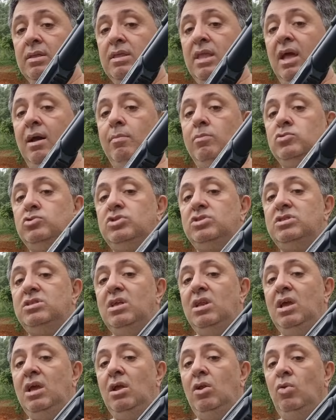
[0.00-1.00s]
Temos
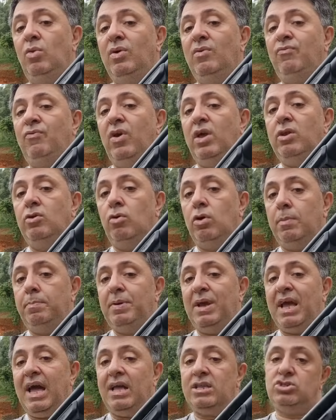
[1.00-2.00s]
trilho inferior
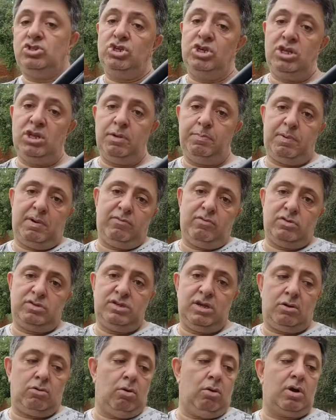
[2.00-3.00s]
Picatini para
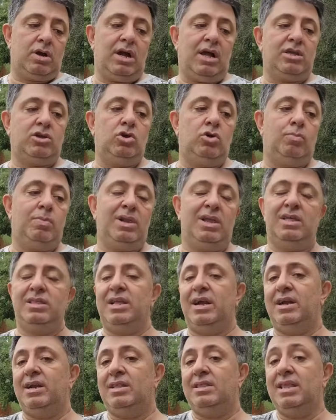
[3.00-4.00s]
você colocar aqui uma
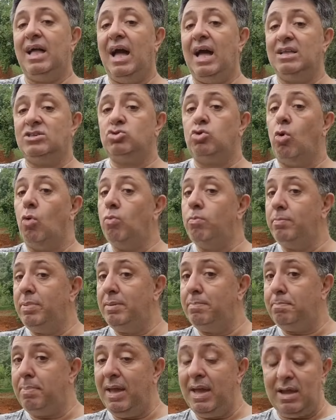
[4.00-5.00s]
lanterna tática ou um
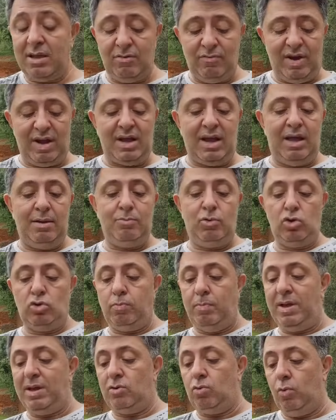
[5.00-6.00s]
bipé que vai cair
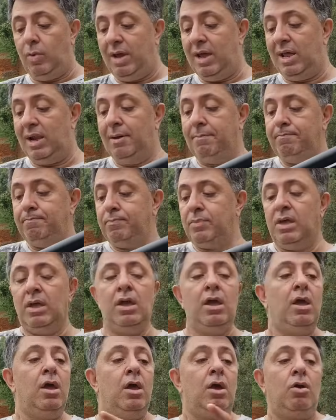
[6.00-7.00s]
muito bem com ela.
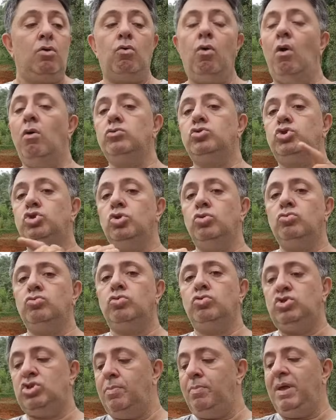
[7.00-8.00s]

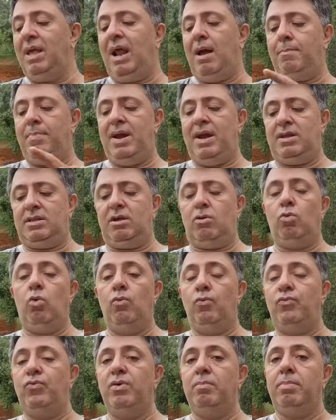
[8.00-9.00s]
Conjunto de mira aberta
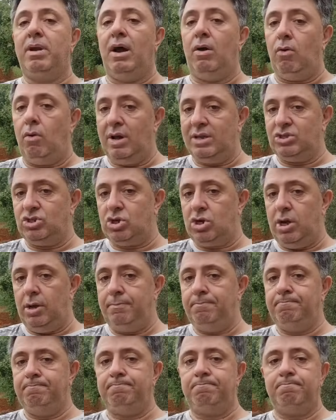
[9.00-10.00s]
com fibra ótica.